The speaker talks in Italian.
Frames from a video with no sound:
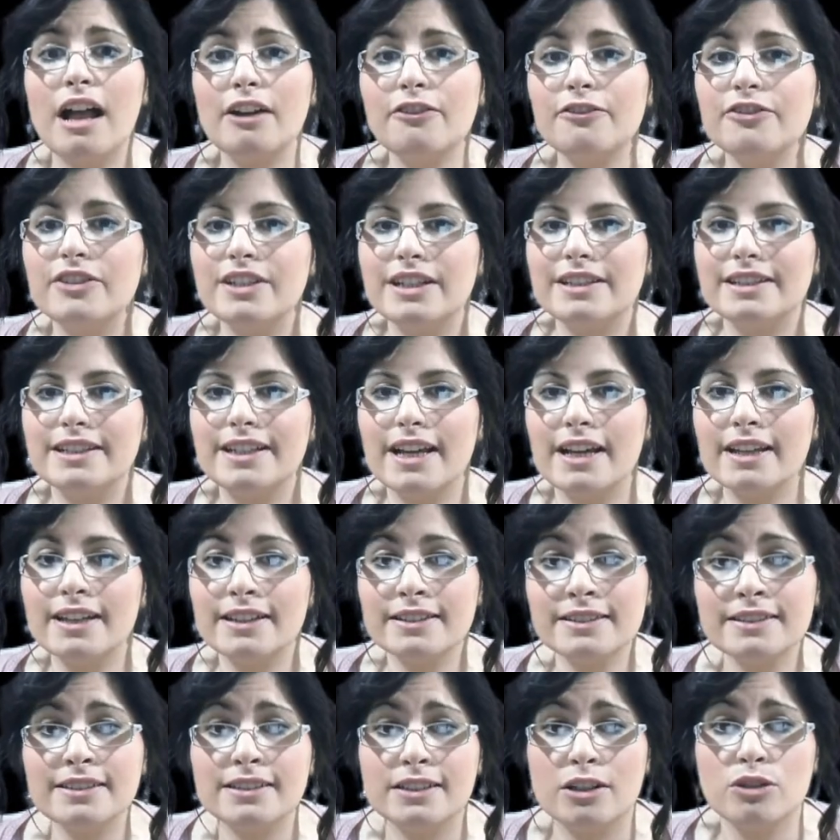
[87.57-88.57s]
al fine di
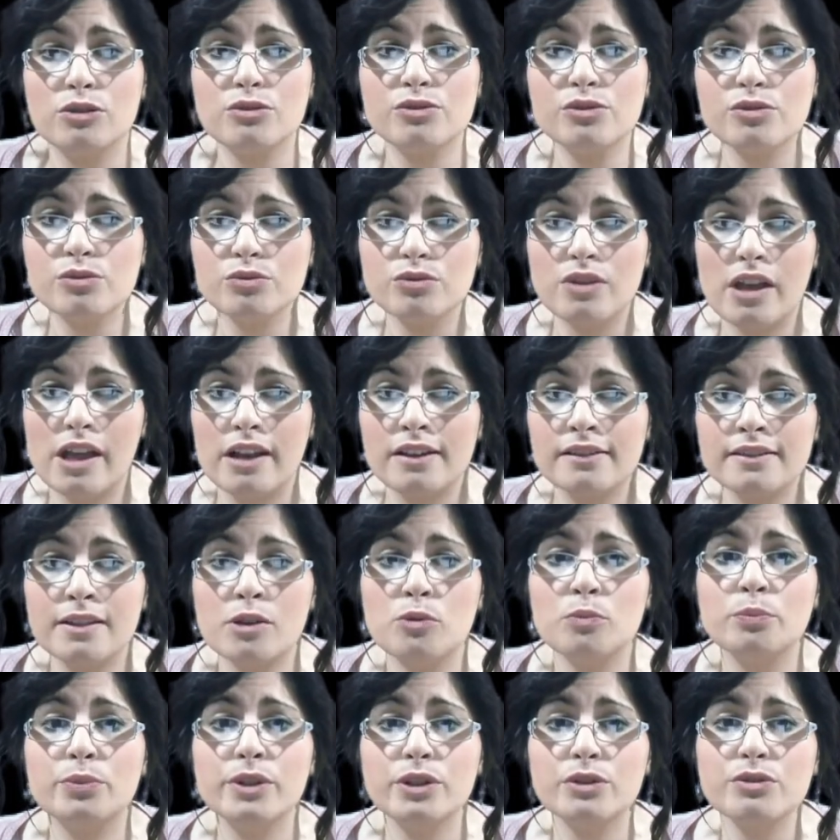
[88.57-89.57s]
garantire allo
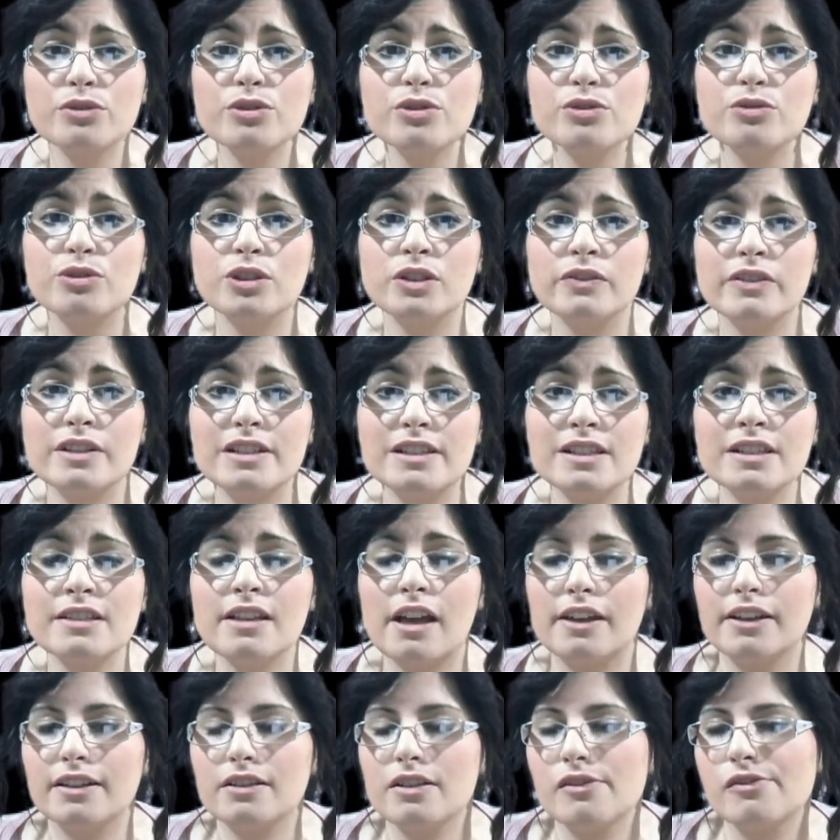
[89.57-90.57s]
studente un percorso
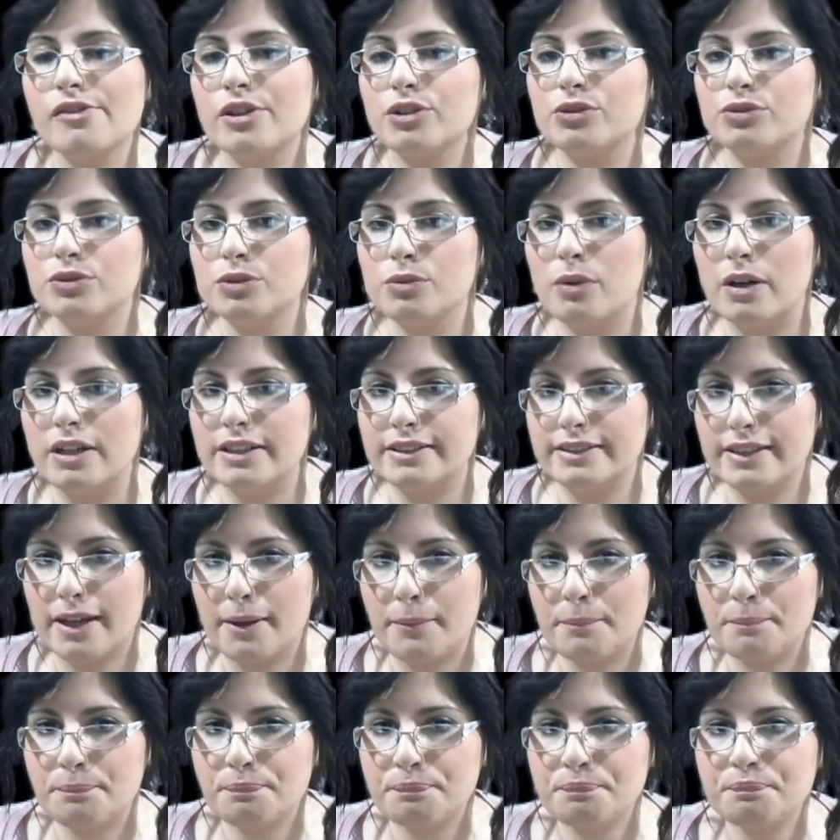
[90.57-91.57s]
universitario davvero di
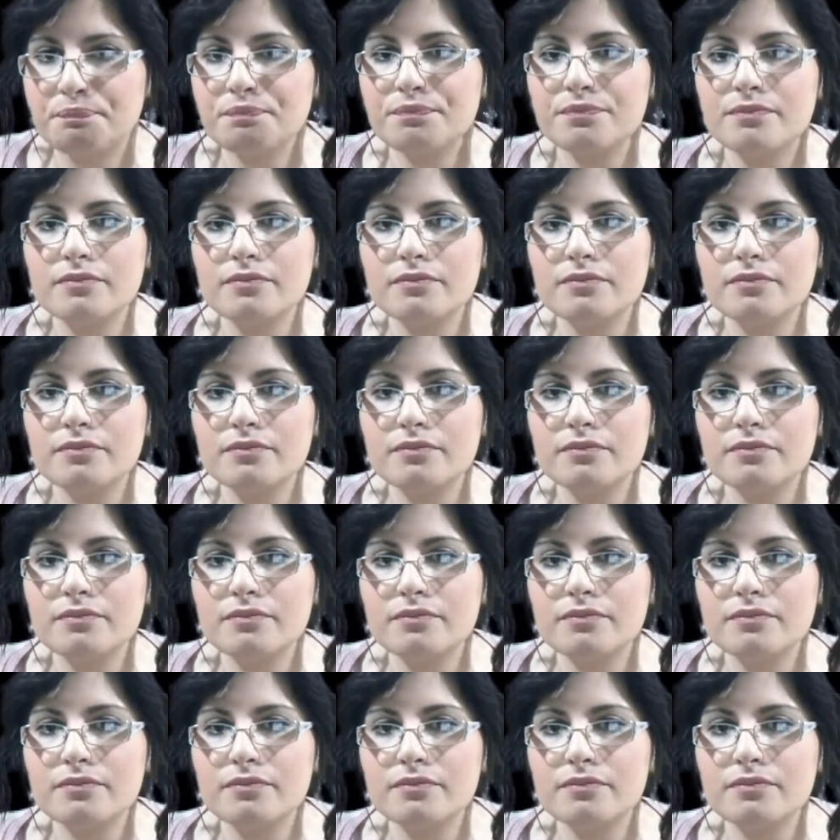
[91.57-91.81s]
qualità.